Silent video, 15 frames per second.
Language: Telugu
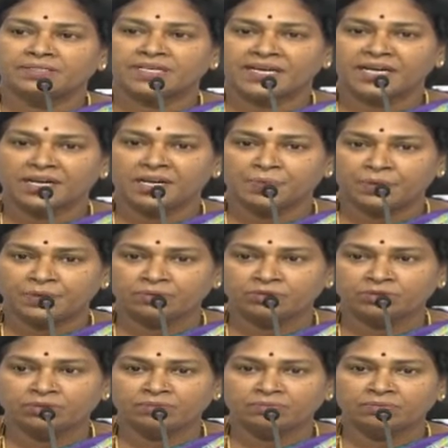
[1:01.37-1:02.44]
జగనన్న
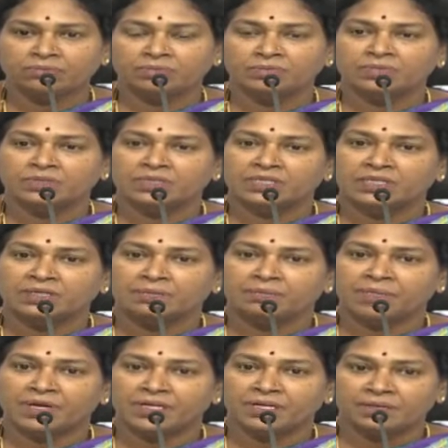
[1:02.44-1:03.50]
ప్రభుత్వం
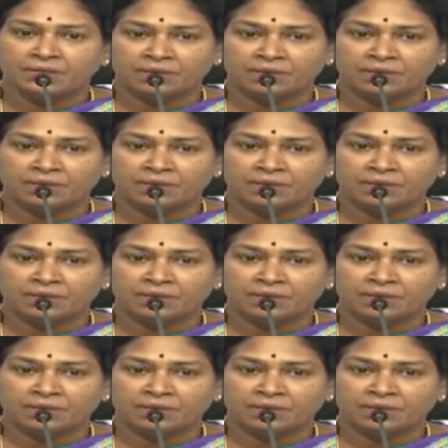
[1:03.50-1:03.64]
మరి